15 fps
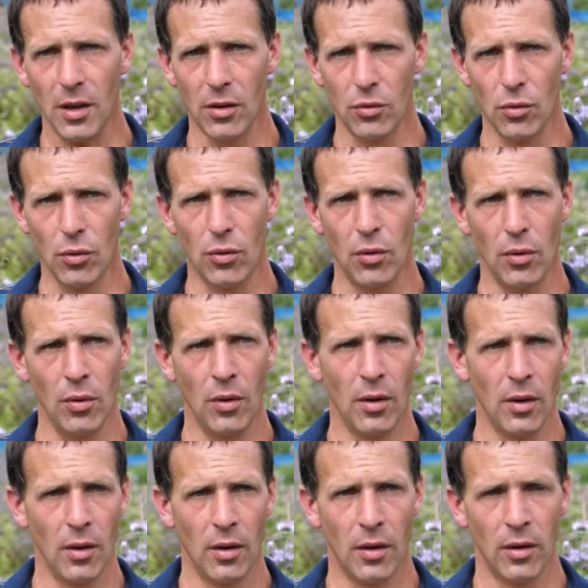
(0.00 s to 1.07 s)
Donc euh,
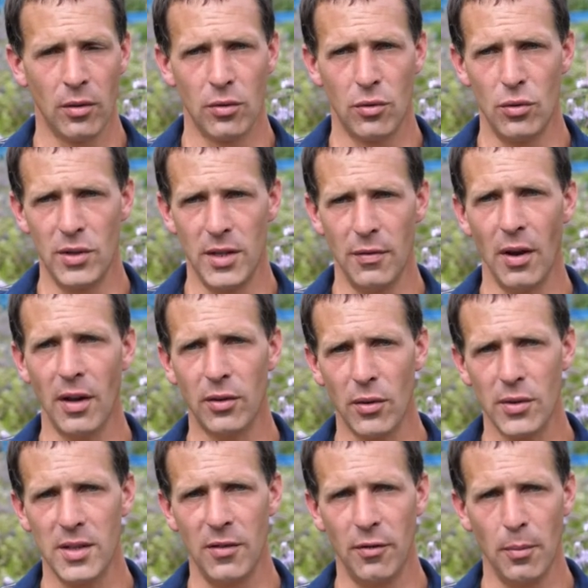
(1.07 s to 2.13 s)
cultiver
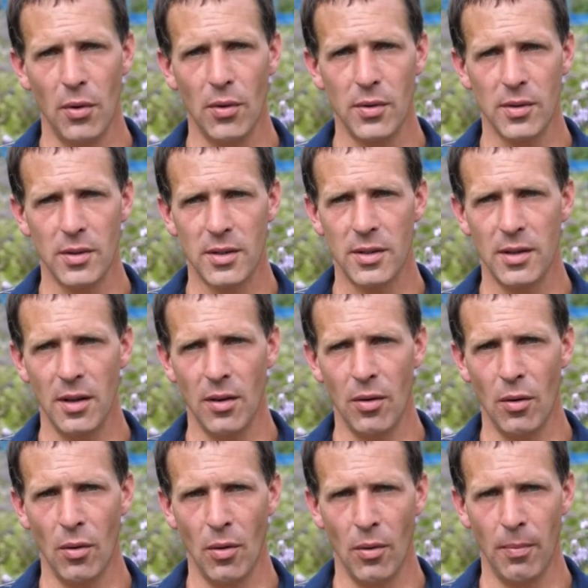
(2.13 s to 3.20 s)
intensivement, c'est
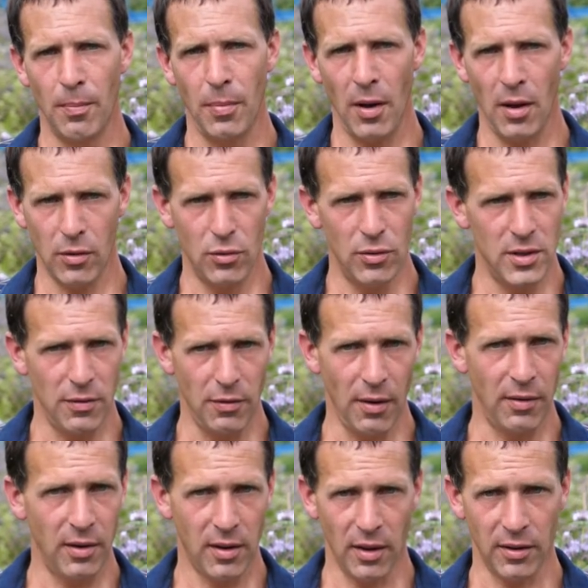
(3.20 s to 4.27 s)
euh, pas cultiver
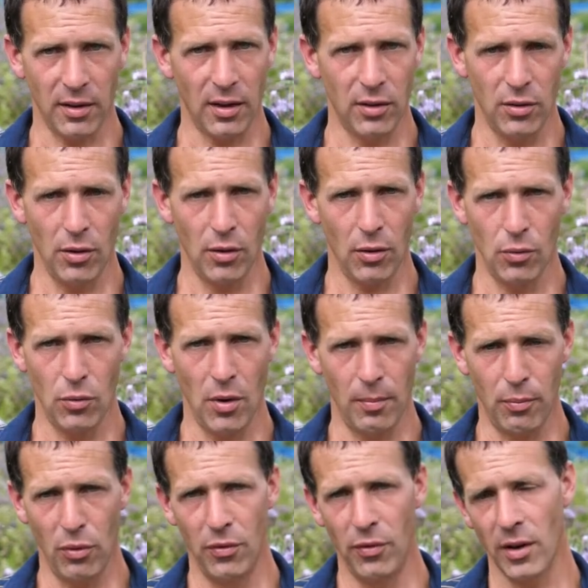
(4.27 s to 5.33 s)
avec un tracteur ou un
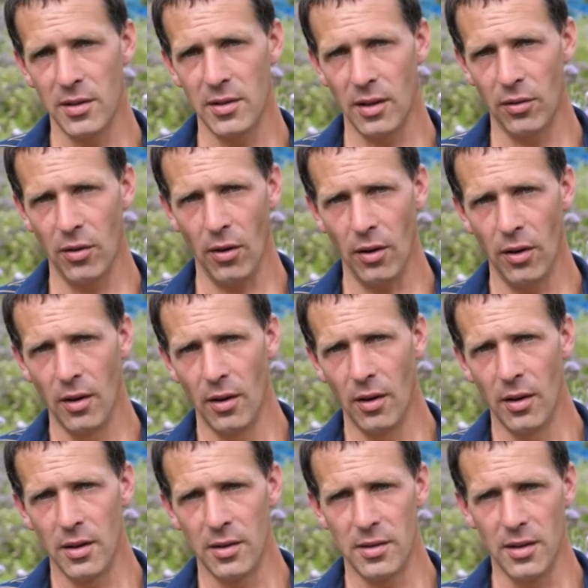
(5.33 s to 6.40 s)
pulvérisateur,
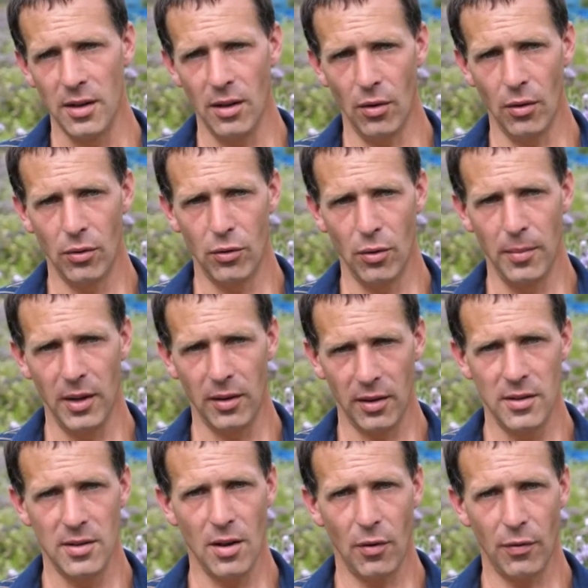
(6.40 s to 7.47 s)
c'est de
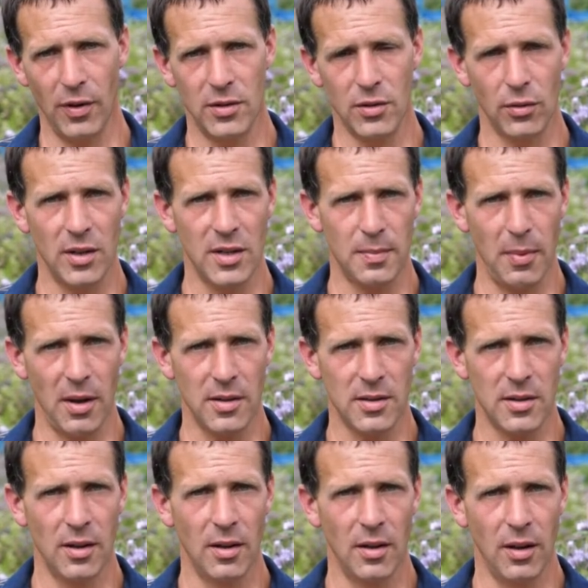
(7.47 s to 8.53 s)
maîtriser en fait son
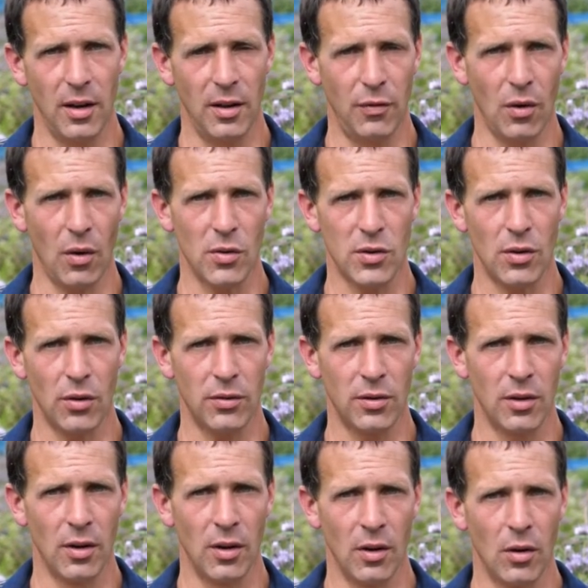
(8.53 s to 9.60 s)
espace et de faire en
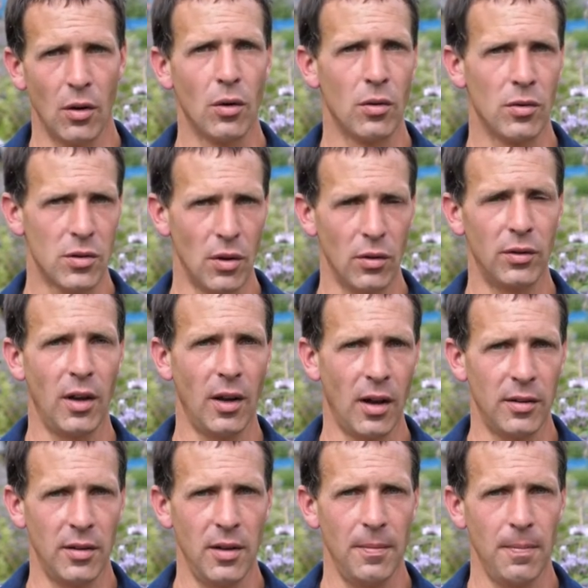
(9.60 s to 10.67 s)
sorte, sans le
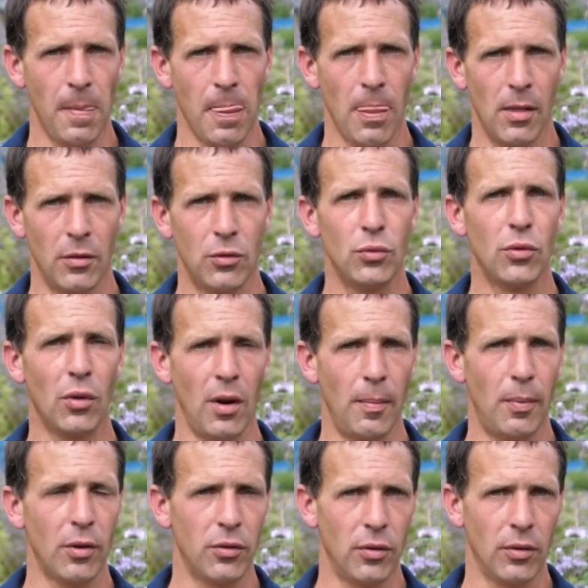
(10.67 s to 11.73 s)
dégrader, tout en
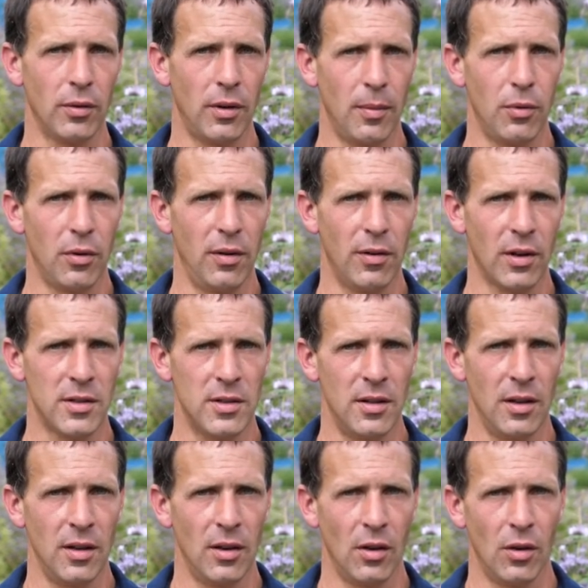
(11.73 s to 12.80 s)
apportant de la
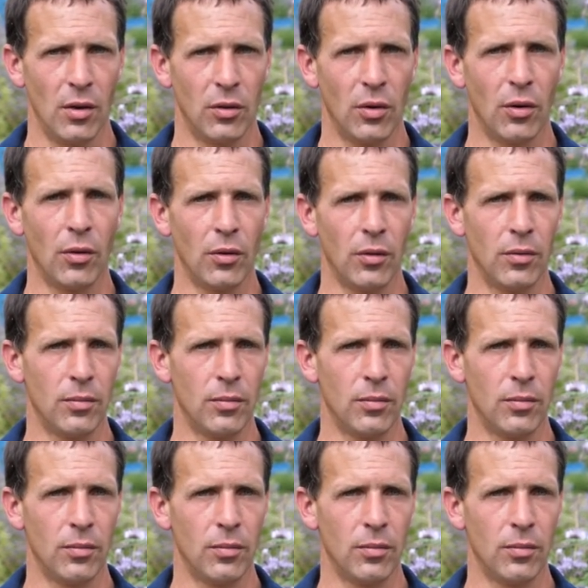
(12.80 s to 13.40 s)
biodiversité, d'en